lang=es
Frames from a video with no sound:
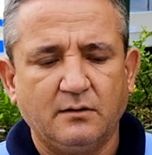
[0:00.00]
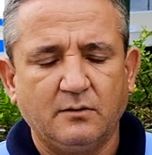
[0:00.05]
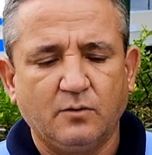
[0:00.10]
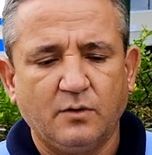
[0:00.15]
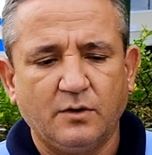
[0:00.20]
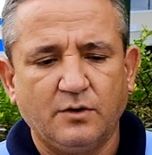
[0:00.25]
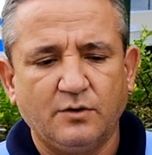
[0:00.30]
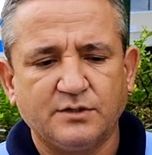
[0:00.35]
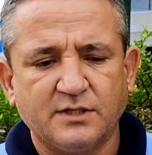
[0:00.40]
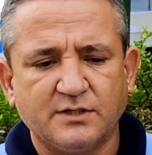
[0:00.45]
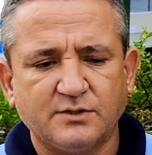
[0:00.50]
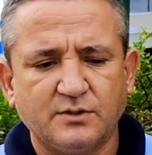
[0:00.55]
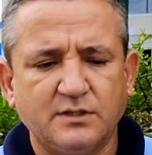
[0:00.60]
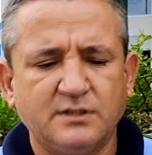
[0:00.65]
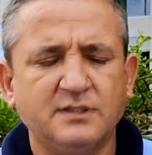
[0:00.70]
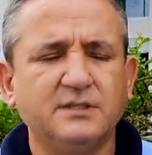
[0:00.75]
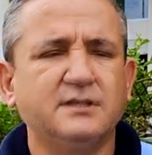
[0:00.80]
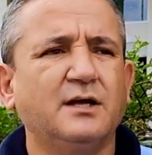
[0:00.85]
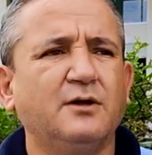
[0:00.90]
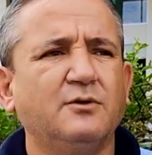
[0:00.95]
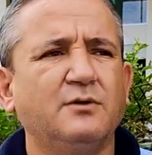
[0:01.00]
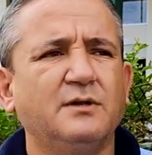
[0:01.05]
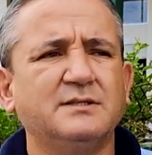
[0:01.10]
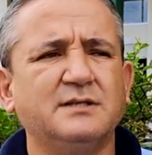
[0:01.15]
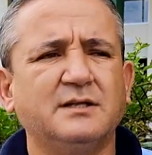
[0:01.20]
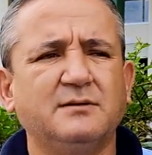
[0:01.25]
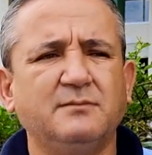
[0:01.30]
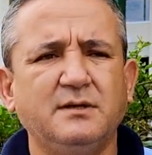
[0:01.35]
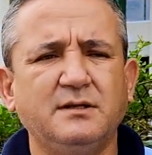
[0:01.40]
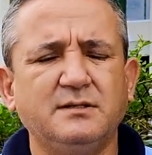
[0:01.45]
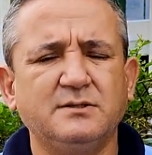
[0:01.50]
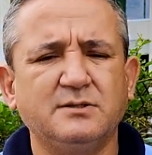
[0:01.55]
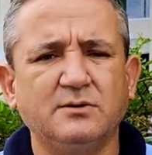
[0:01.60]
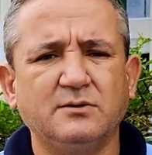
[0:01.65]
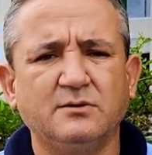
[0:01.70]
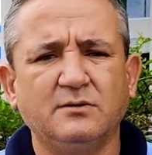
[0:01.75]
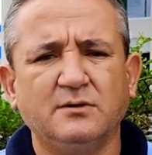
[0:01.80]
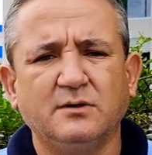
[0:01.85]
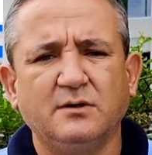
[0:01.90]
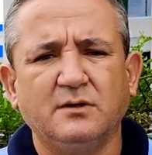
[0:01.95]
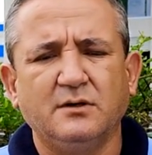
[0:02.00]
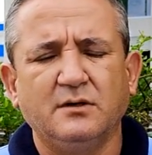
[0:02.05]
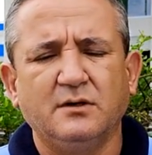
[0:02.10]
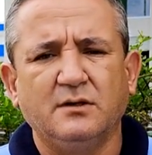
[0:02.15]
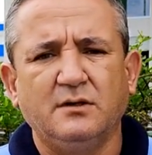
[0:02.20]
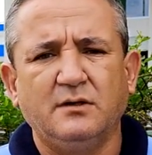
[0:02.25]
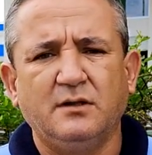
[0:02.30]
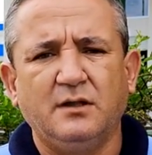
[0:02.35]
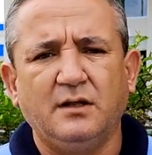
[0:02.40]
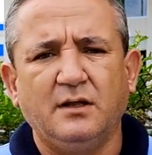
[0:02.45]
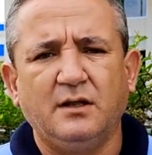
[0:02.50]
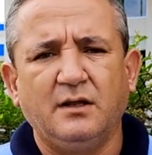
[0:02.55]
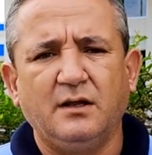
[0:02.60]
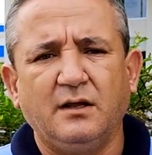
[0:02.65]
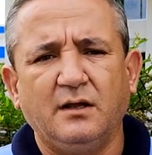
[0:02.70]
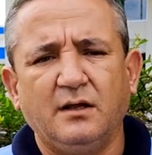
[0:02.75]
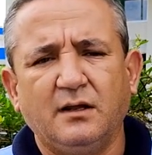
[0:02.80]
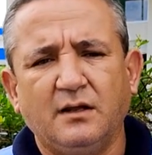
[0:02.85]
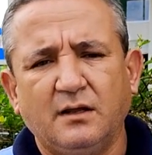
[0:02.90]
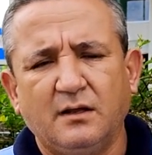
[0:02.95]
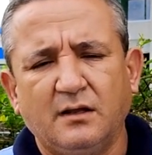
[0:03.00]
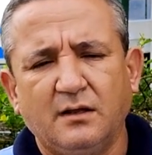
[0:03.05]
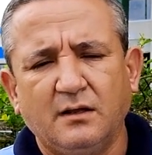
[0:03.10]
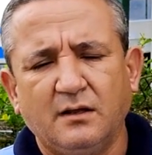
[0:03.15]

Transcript: cuando se ha solicitado el servicio de